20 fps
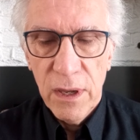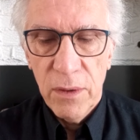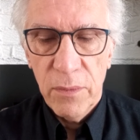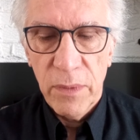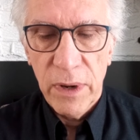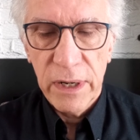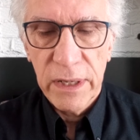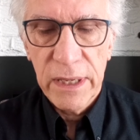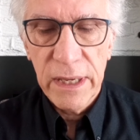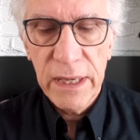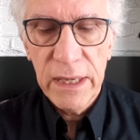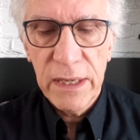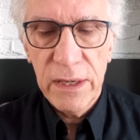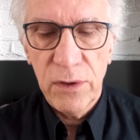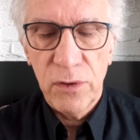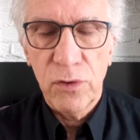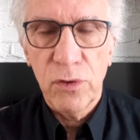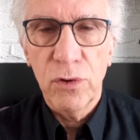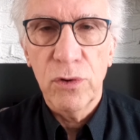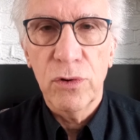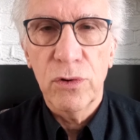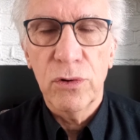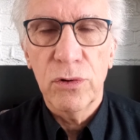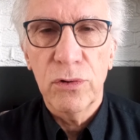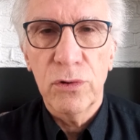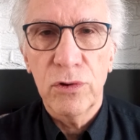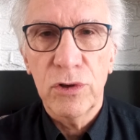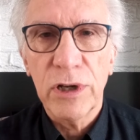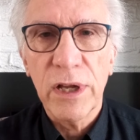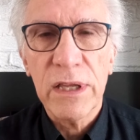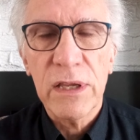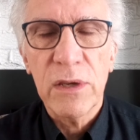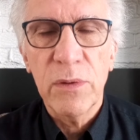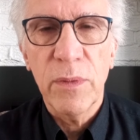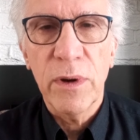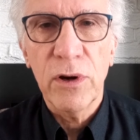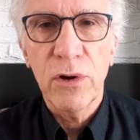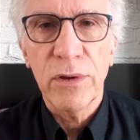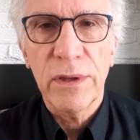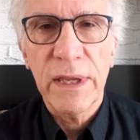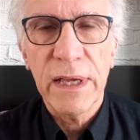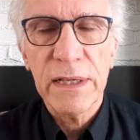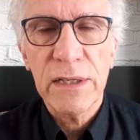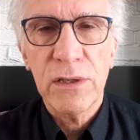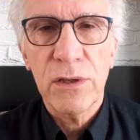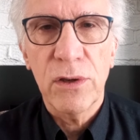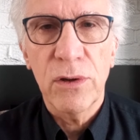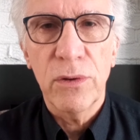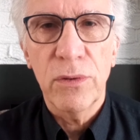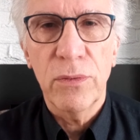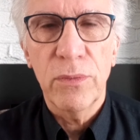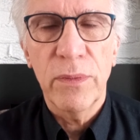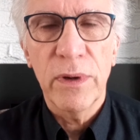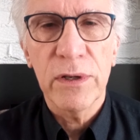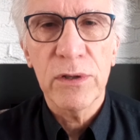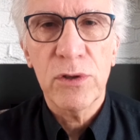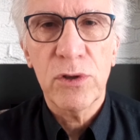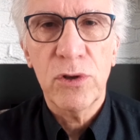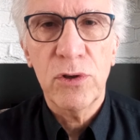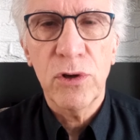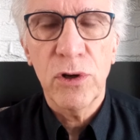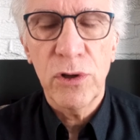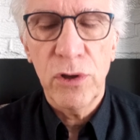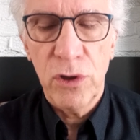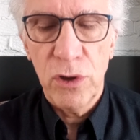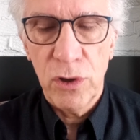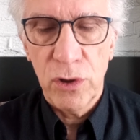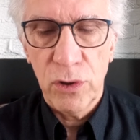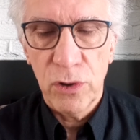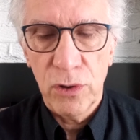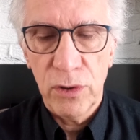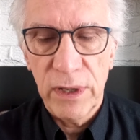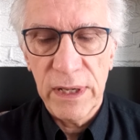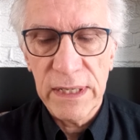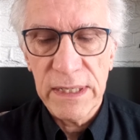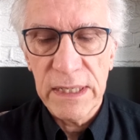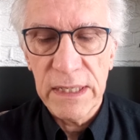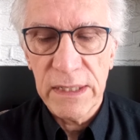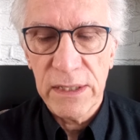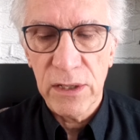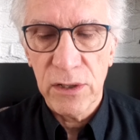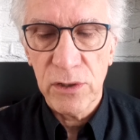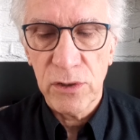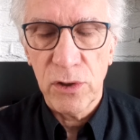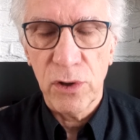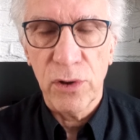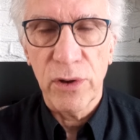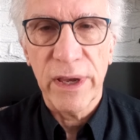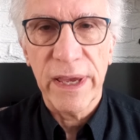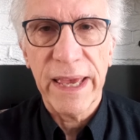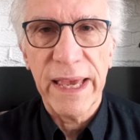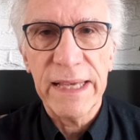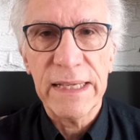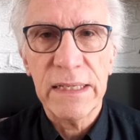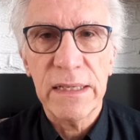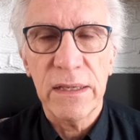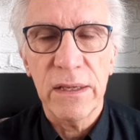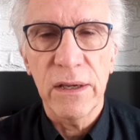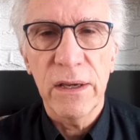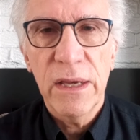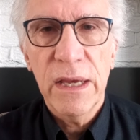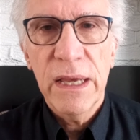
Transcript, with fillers: Malgré ce châtiment, le texte mentionne euh, l'existence d'un reste